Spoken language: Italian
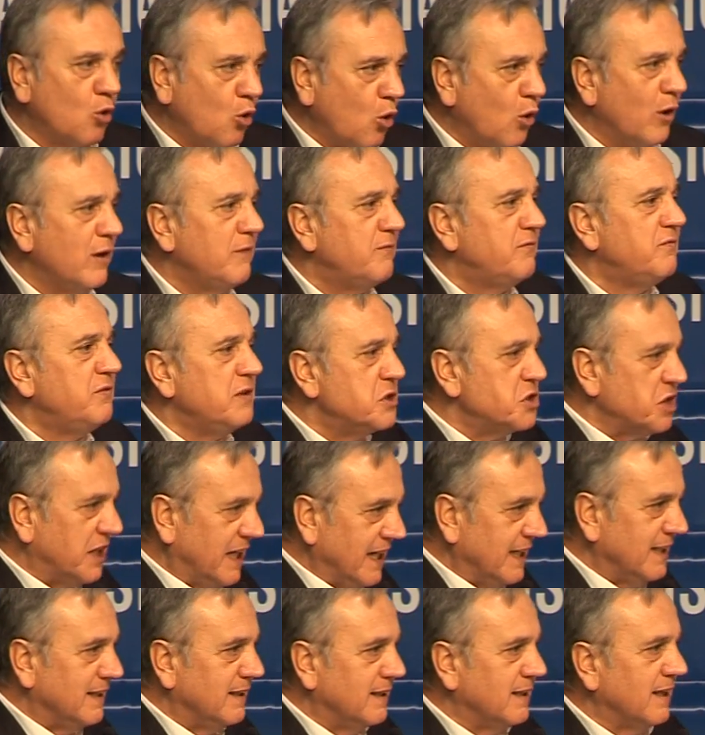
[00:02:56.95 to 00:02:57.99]

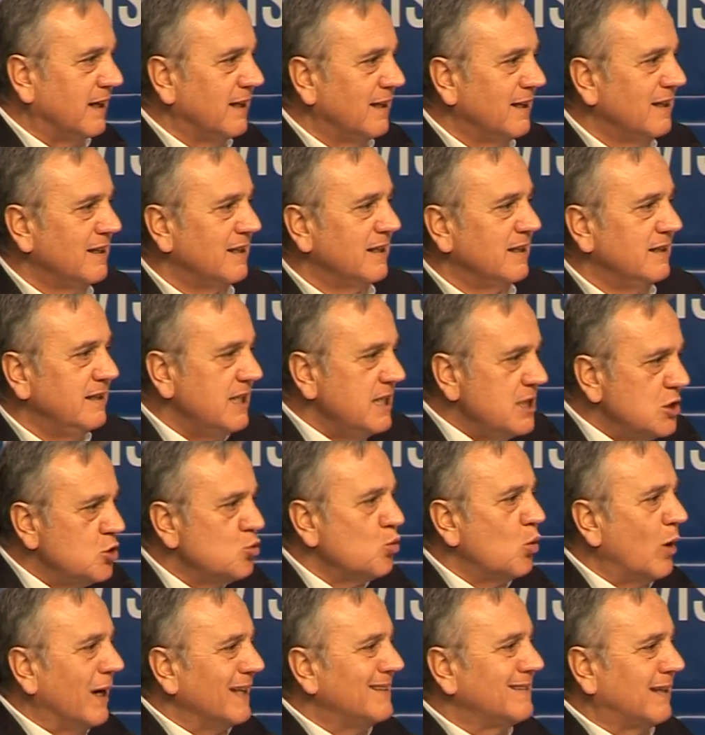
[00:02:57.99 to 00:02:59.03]
coefficiente di
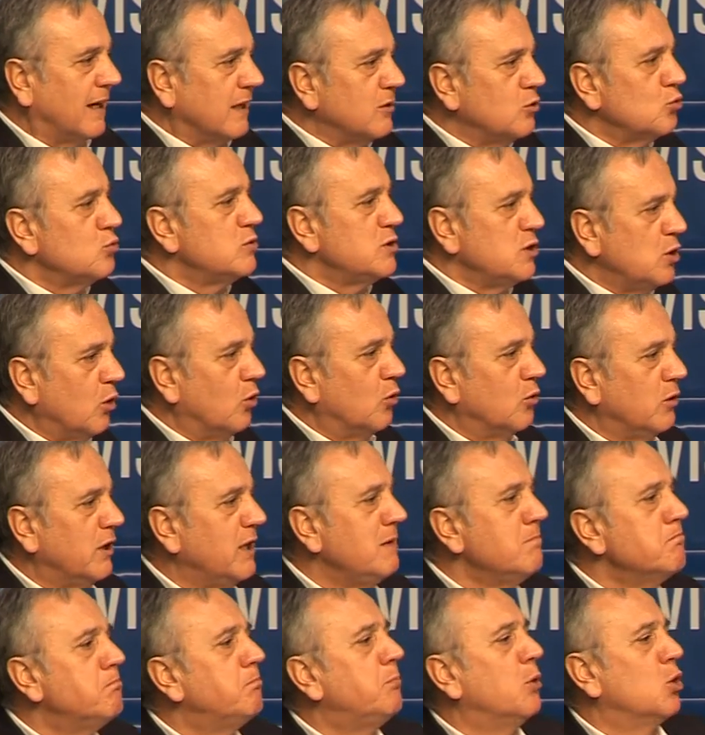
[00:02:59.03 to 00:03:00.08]
sua traduzione
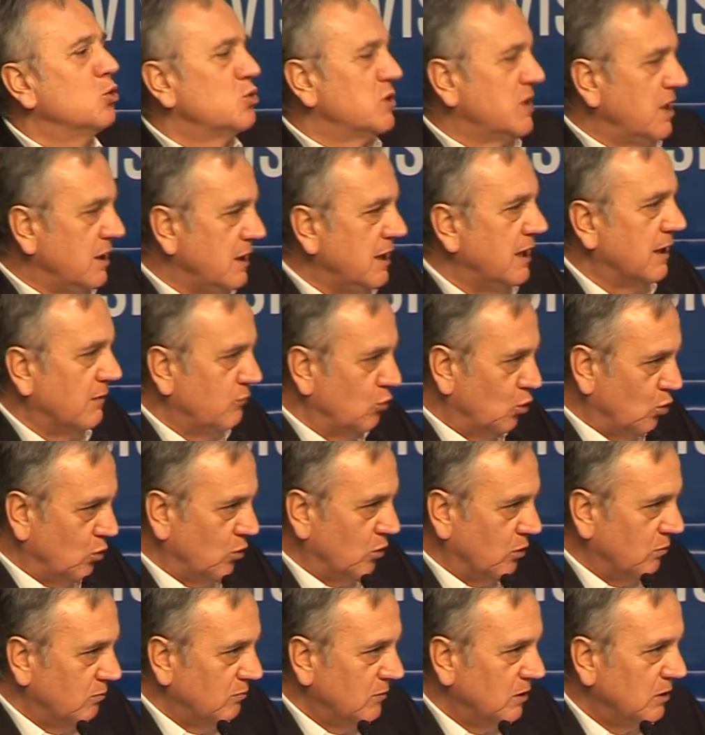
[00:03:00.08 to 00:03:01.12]
in posti di
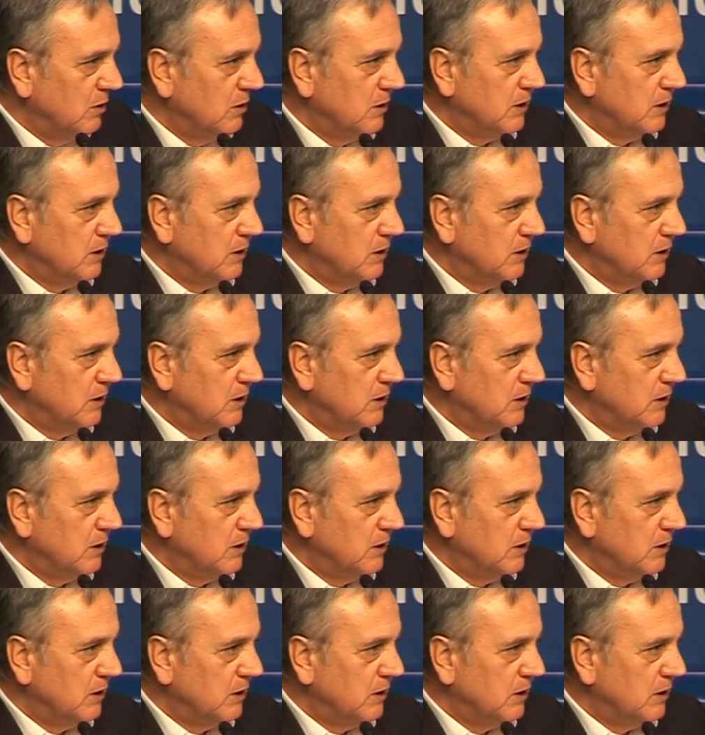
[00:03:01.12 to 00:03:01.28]
lavoro,